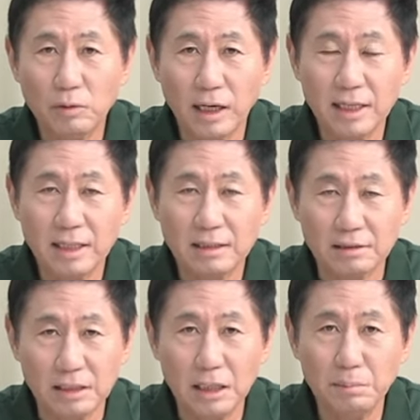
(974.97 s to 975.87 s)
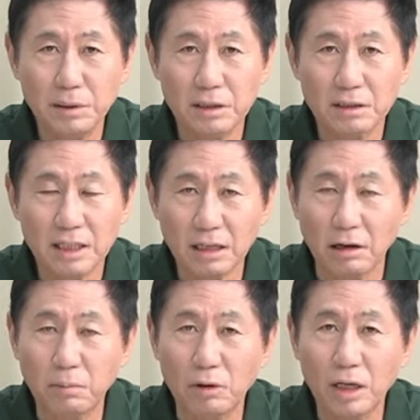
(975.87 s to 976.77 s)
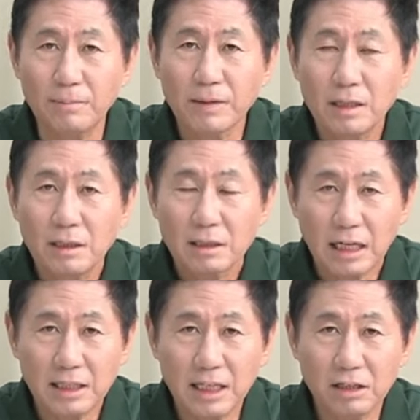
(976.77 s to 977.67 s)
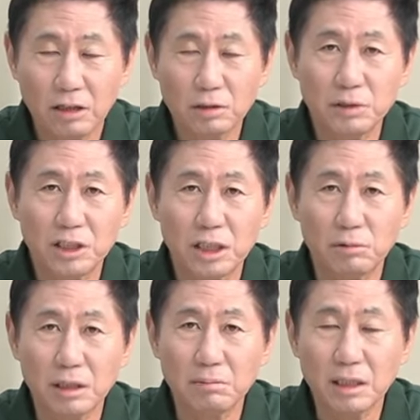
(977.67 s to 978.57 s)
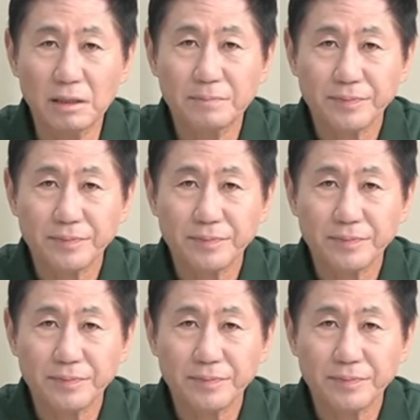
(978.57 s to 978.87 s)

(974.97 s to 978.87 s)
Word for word: YS, JP 등은 다 건거에 가택 연금시켜 버립니다.